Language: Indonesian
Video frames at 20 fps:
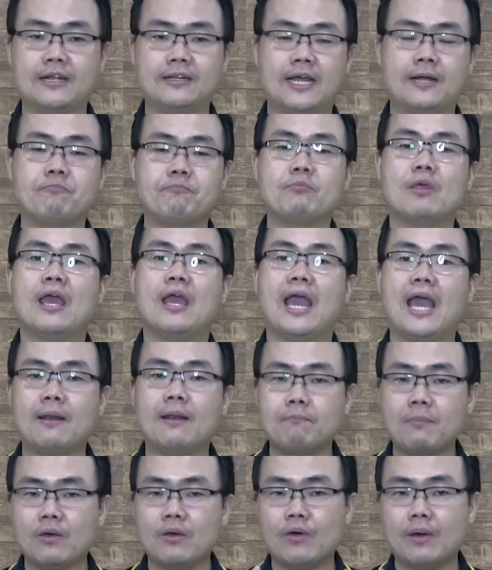Nah,
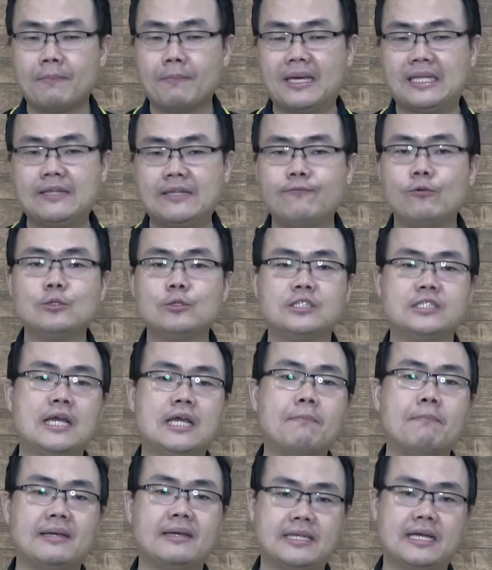NPWP ini
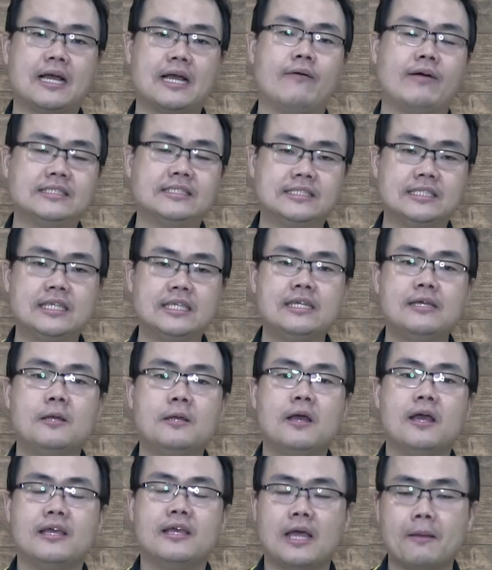fungsinya banyak kawan.
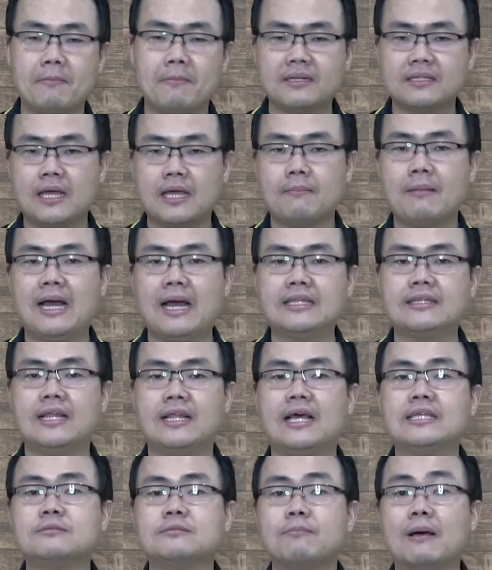Jadi, yang pertama
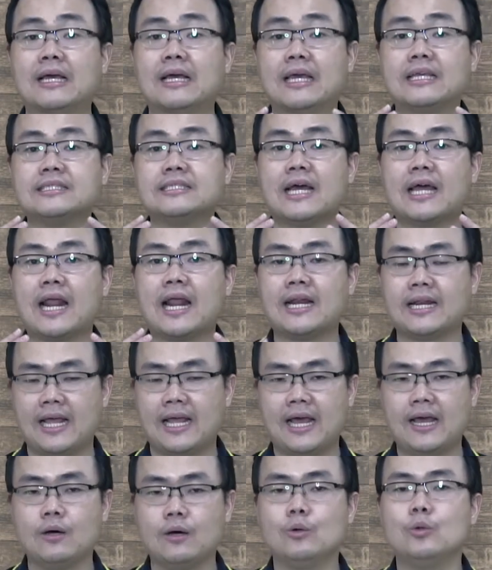adalah sebagai
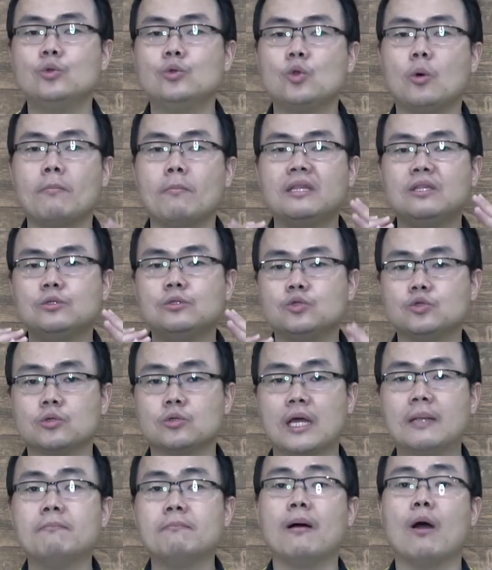sarana untuk
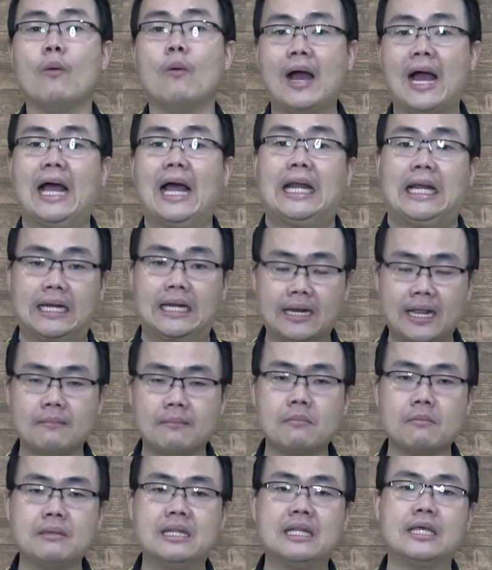menunjukkan bahwa Anda
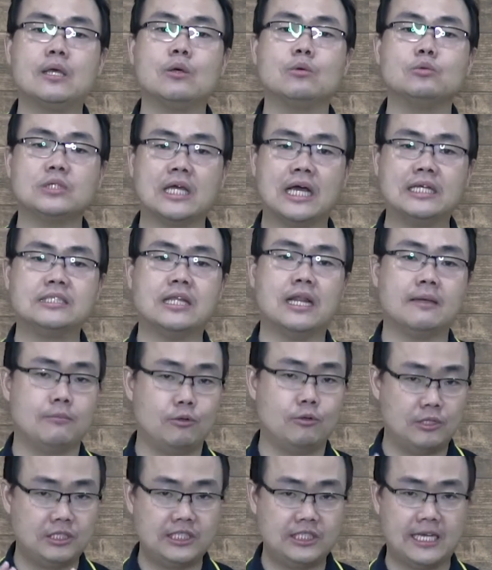memiliki usaha di dalam
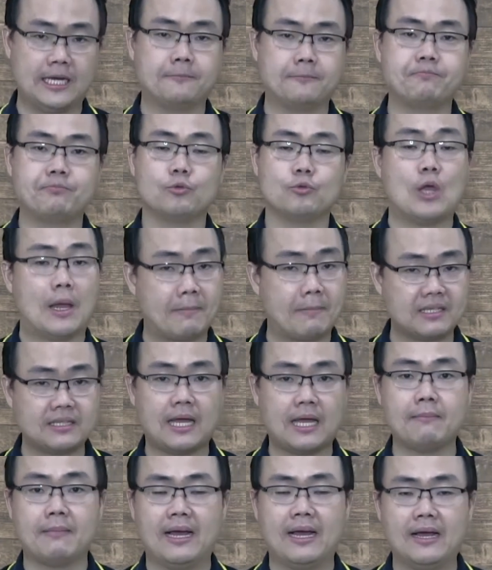Indonesia. Itu yang
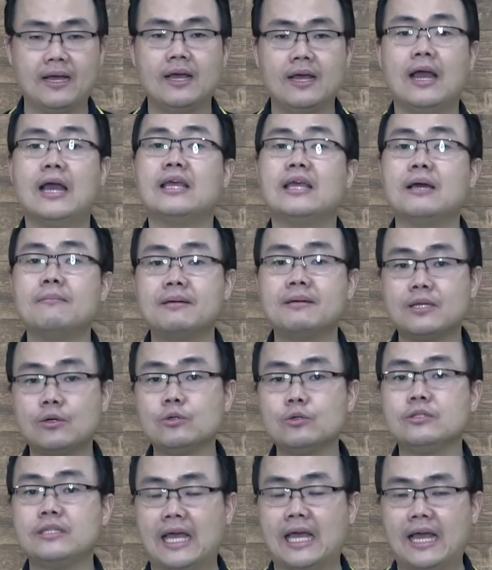pertama. Yang
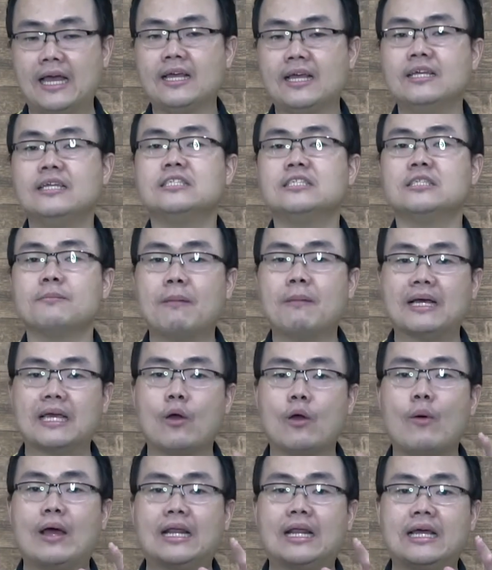berikutnya,
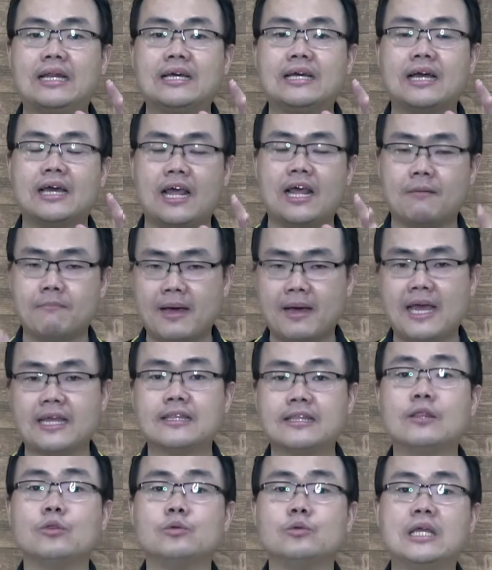sebagai warga negara yang baik
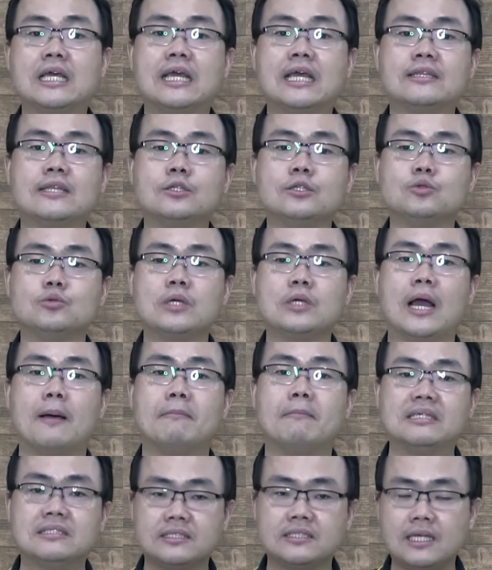tentunya kita juga
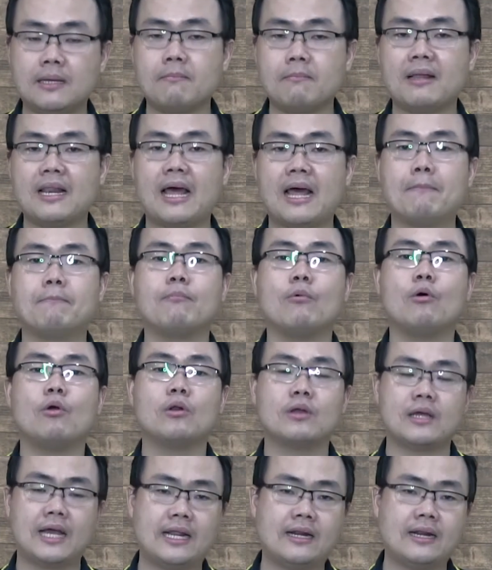mesti
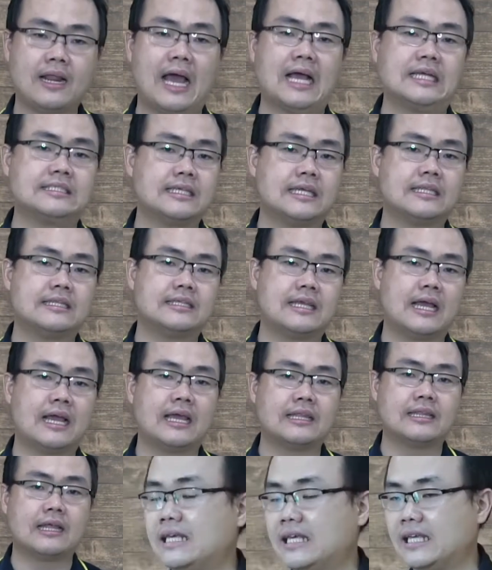melaporkan aset yang
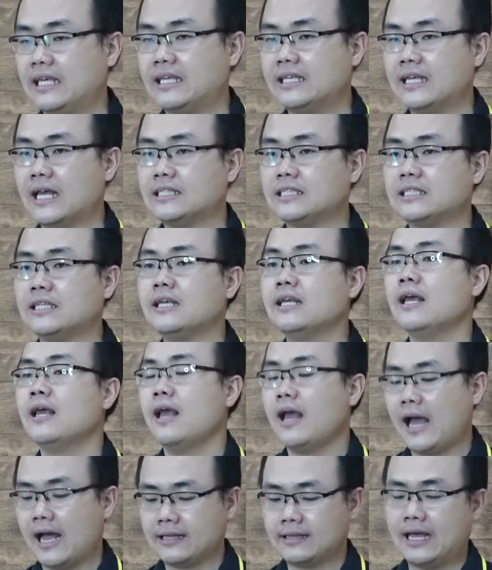kita miliki ya.
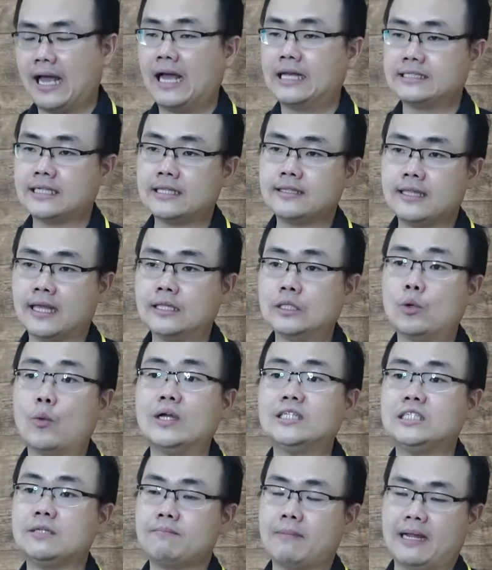Jadi ada aset
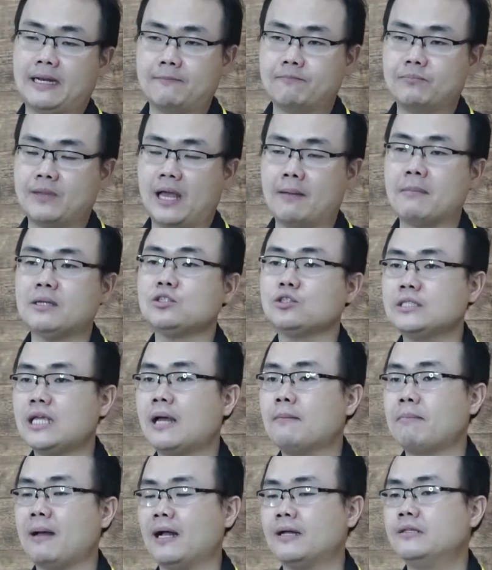dan kewajiban. Nah,
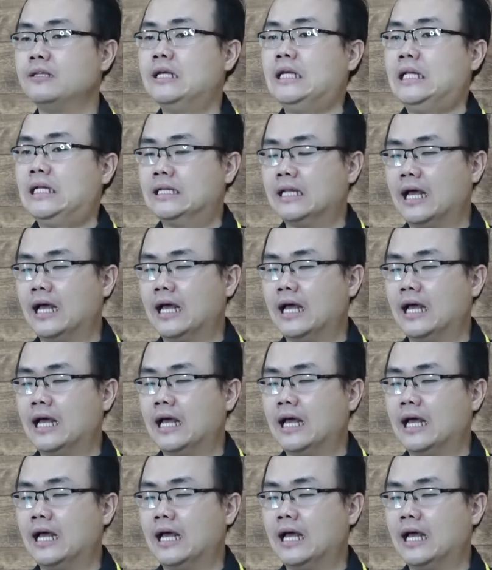maksudnya apa?